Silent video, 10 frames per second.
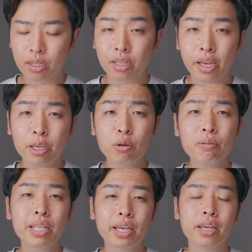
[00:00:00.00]
結局
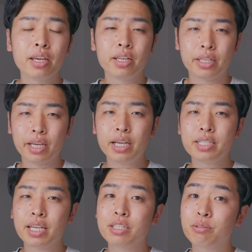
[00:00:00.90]
はね、でかい
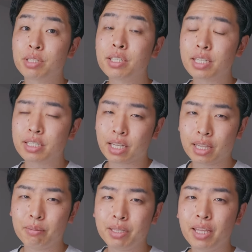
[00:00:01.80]
サイズのセンサー
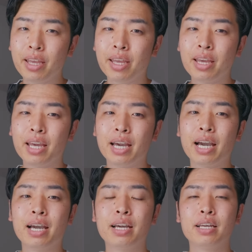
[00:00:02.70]
使ってみて、
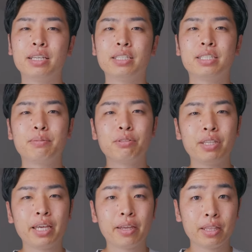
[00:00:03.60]
あ、自分
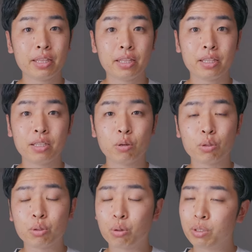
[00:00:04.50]
で
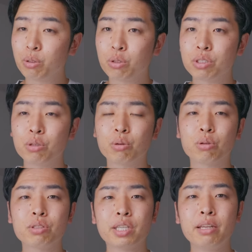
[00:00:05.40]
どこに落としどこ
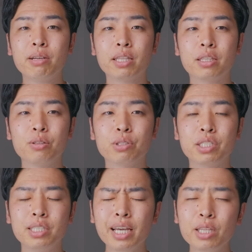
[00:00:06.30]
ろをつけるかっていうのを
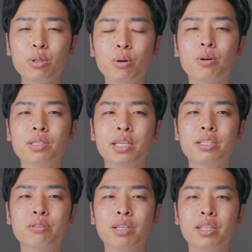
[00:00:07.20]
しないと、最
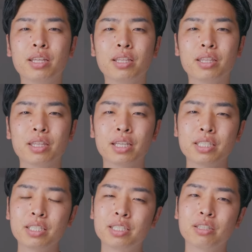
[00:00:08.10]
終的な
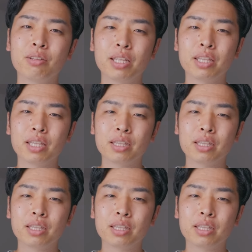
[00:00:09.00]
立ち位置っていうのはね、